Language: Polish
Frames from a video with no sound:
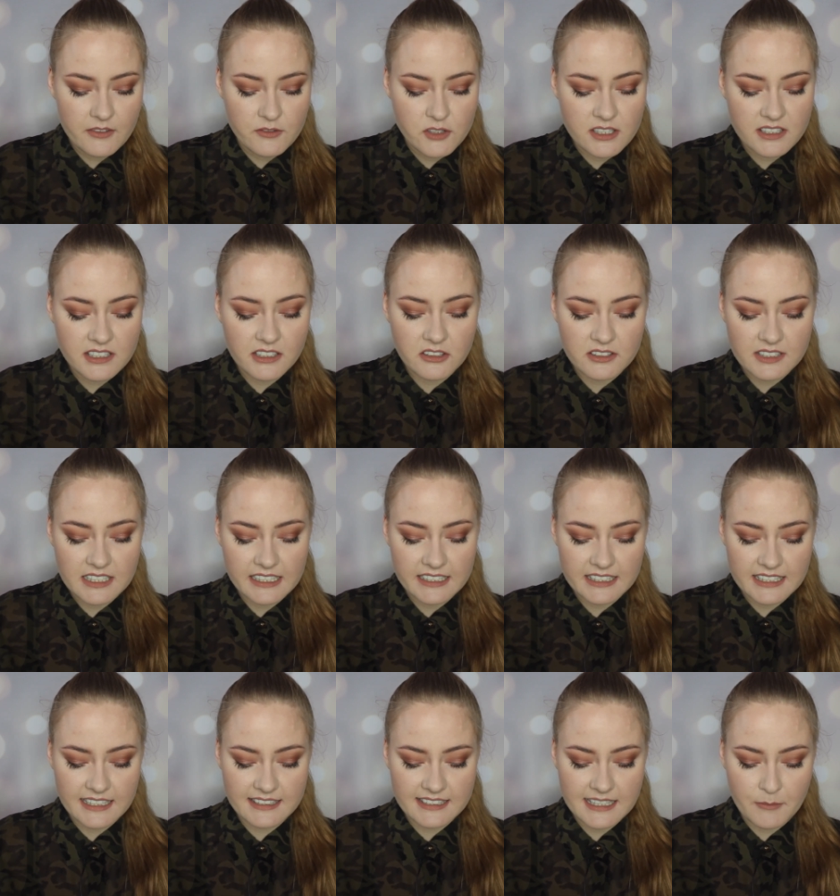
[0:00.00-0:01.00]
Wszyscy
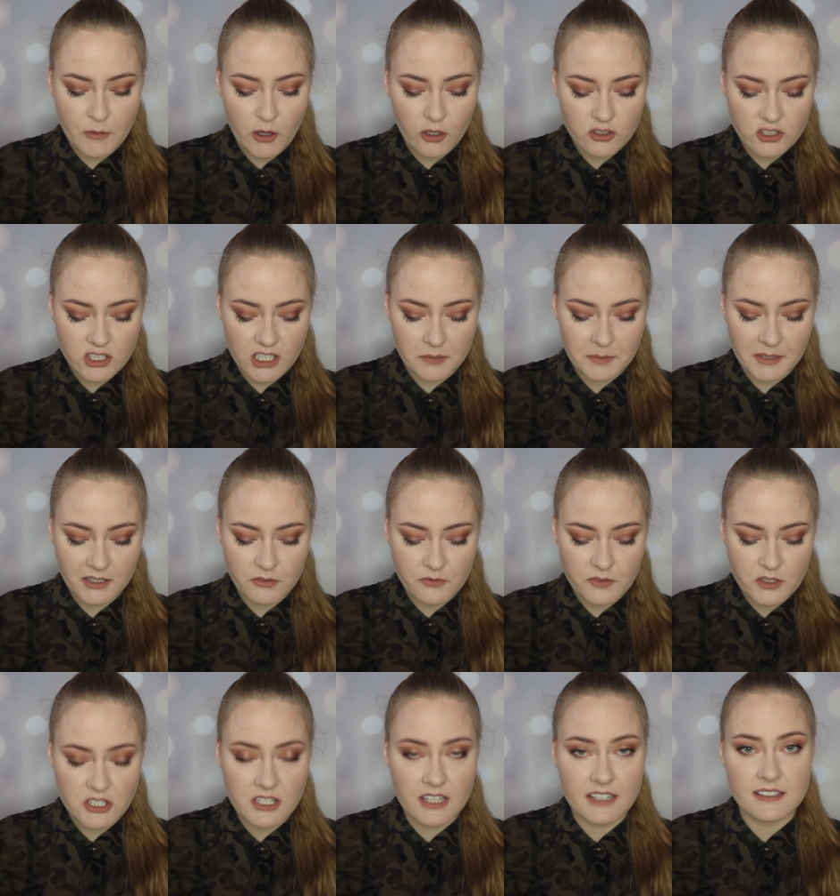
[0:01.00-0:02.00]
dostali ten sam odcień,
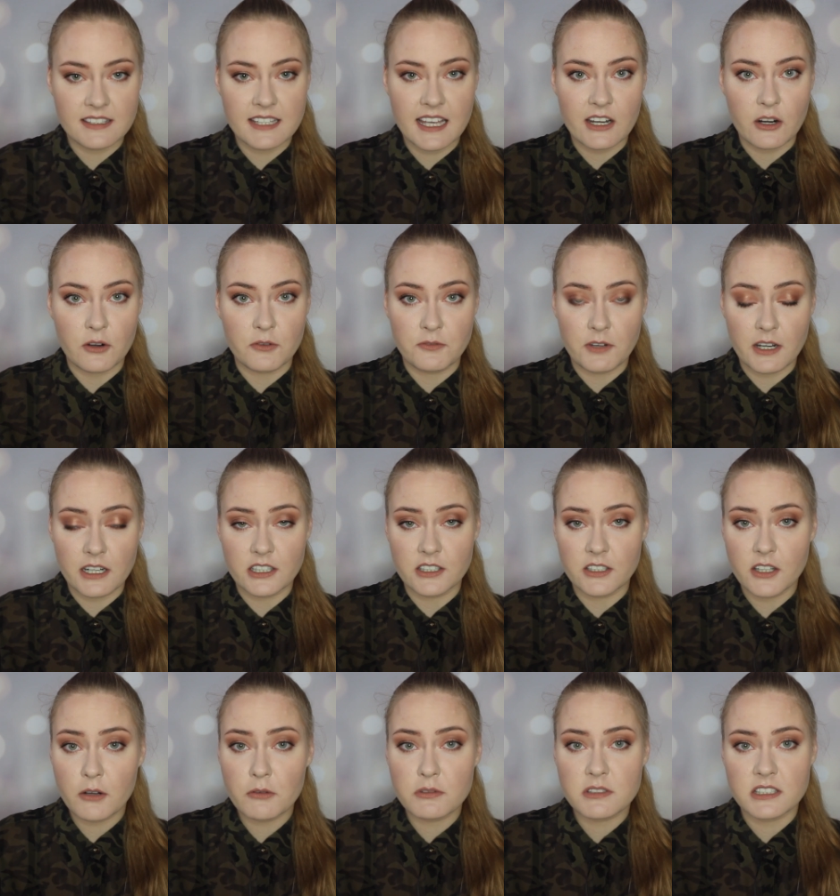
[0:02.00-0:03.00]
mianowicie Zero
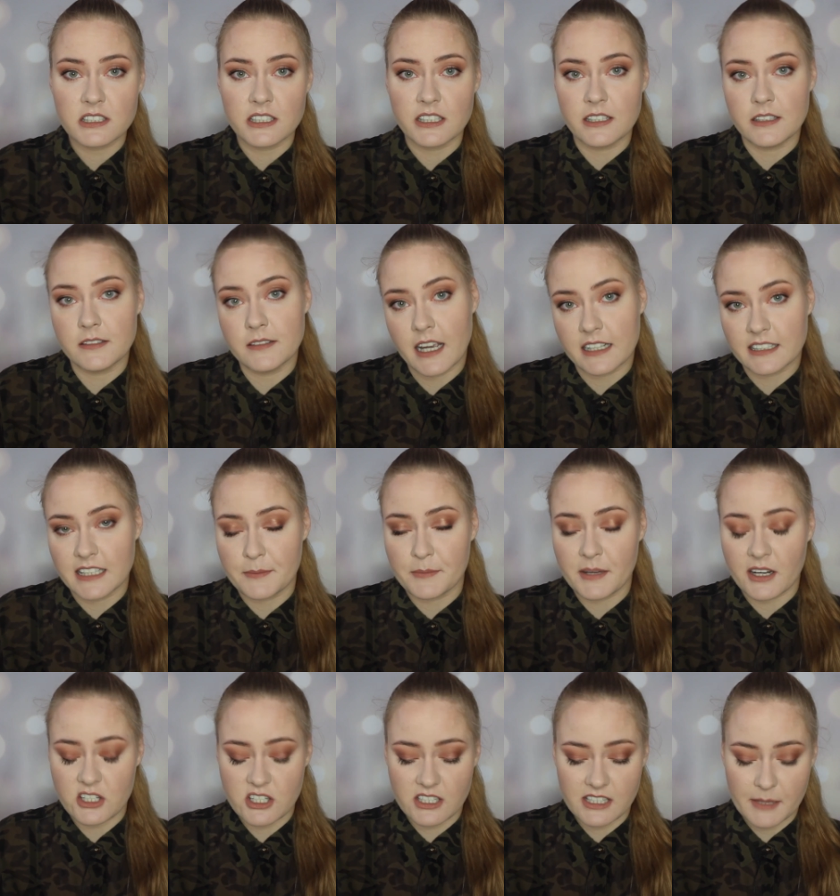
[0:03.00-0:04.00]
Fair Rose i jak
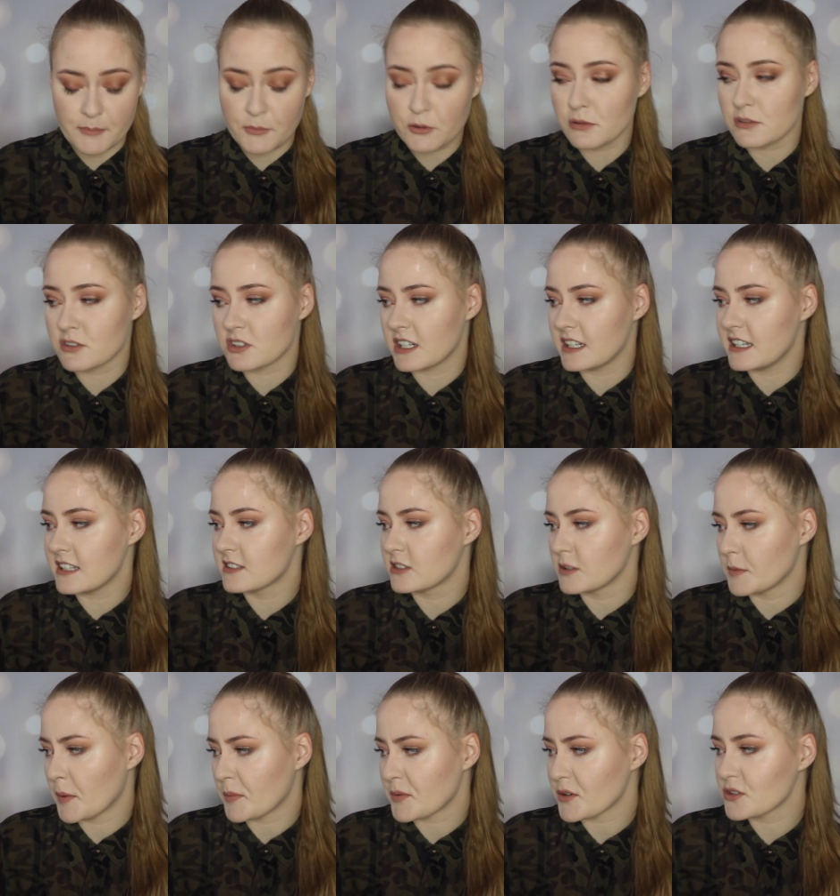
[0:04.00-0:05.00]
najbardziej na plus, że
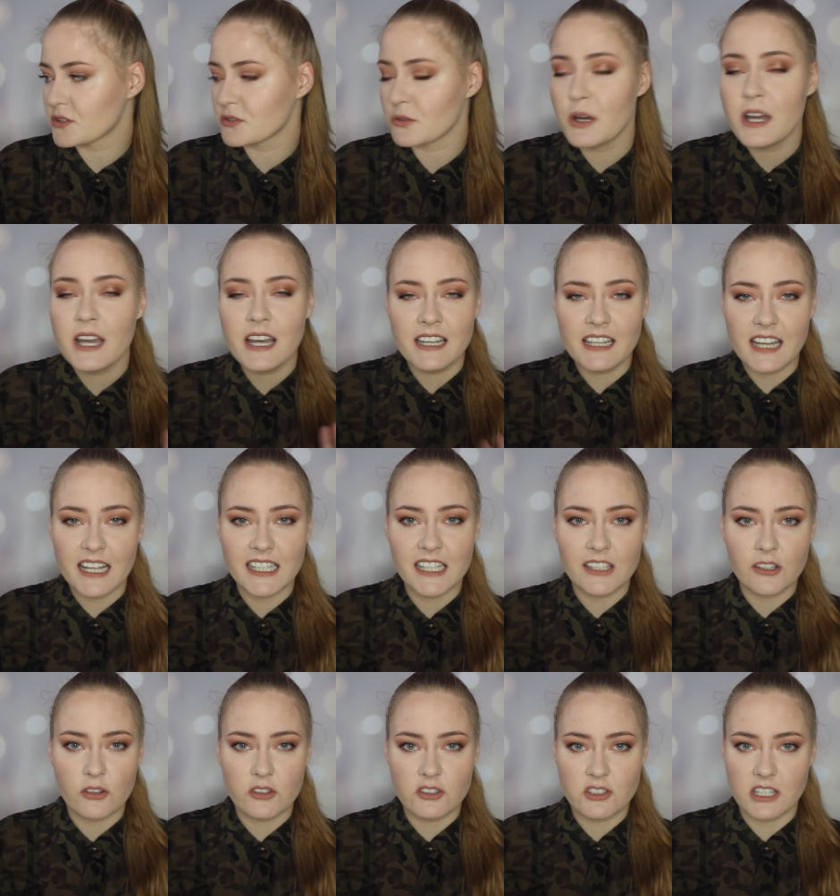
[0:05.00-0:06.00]
jest to po prostu
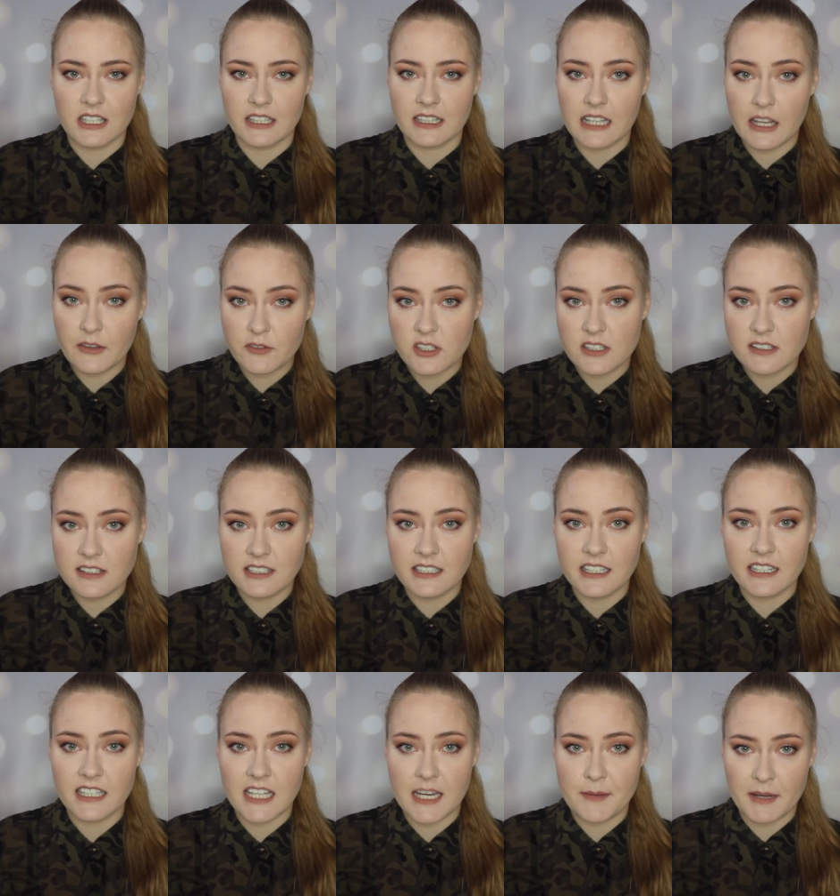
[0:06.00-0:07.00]
jeden odcień dla
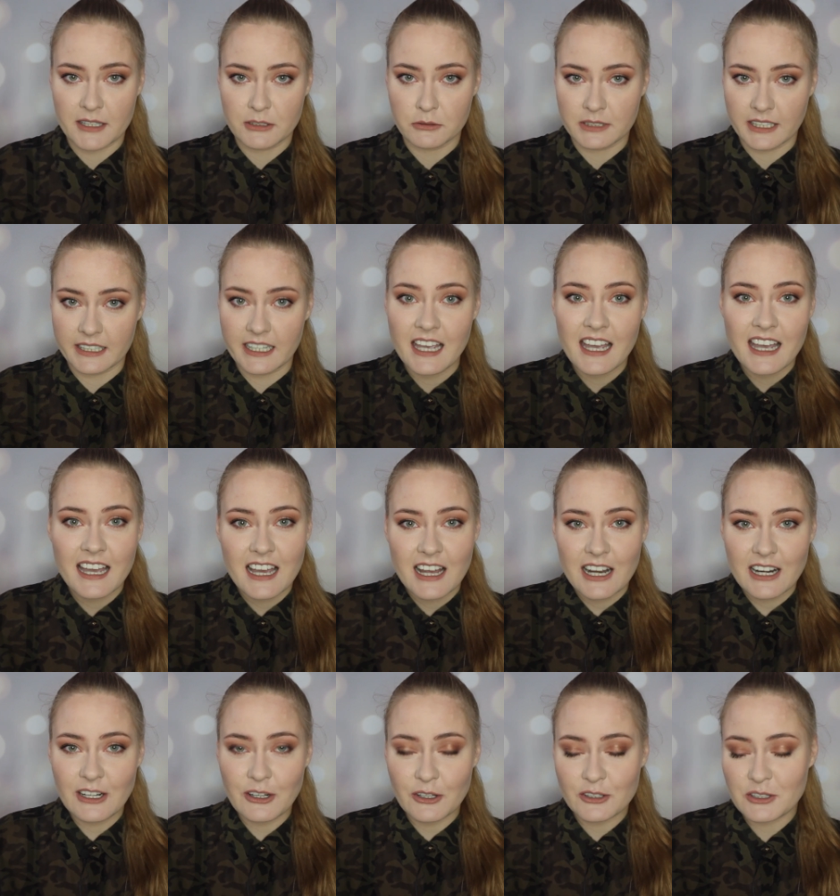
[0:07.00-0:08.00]
wszystkich, nie ma tutaj
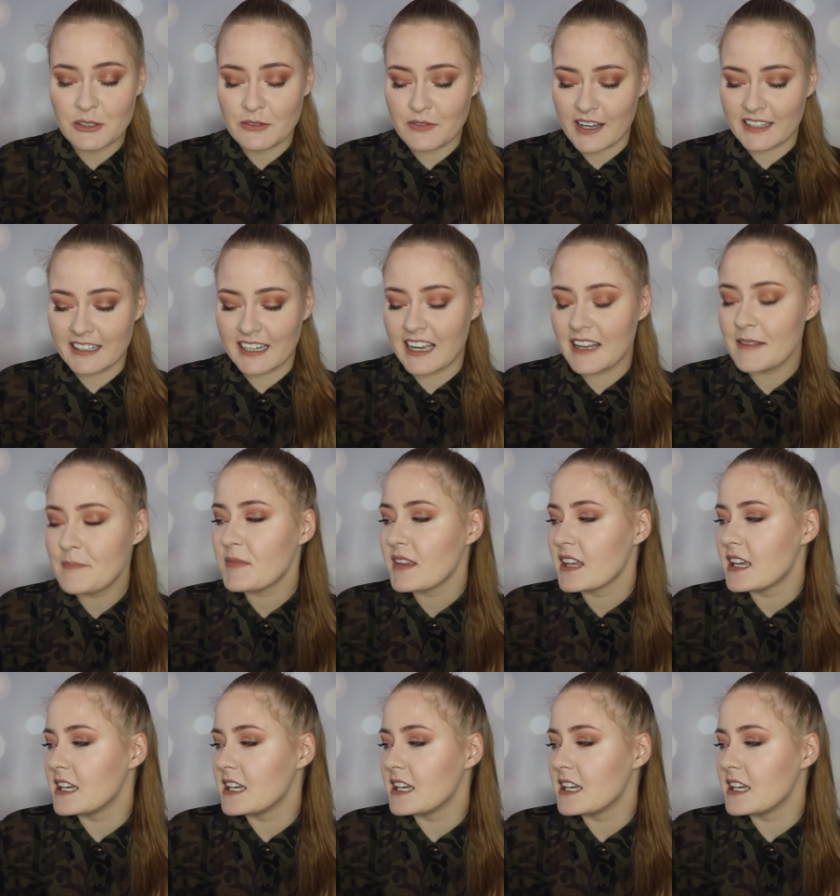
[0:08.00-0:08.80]
losowania.